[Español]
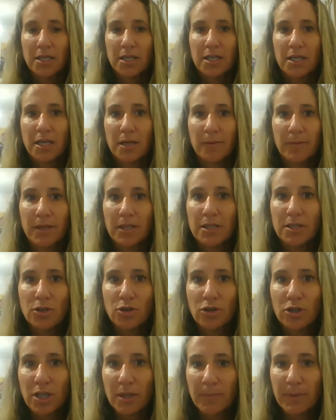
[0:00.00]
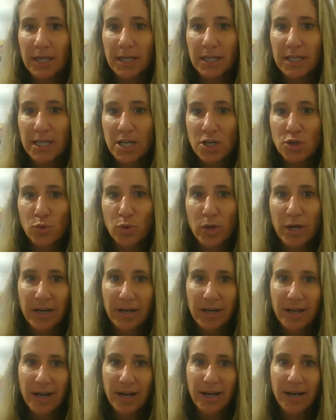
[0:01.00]
que me dijo que me quería
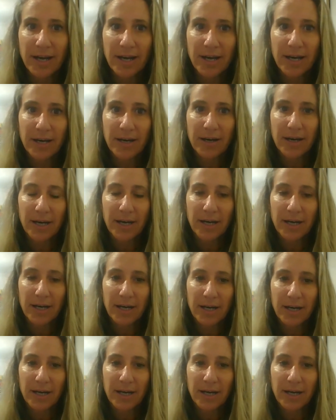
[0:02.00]
ayudar a,